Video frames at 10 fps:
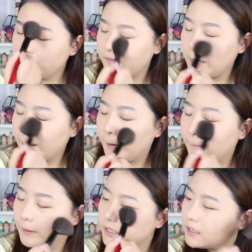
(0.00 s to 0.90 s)
非
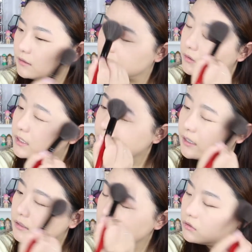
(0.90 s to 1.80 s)
常非常的推
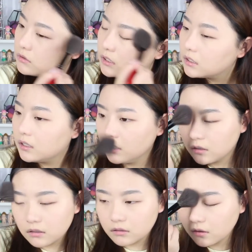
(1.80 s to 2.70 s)
荐，而且我觉得，
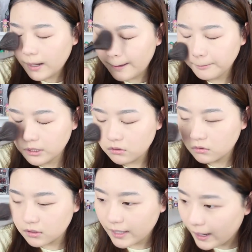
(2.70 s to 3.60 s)
嗯，干皮
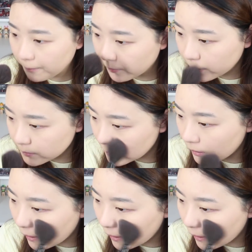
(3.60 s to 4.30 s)
用了它也不会觉得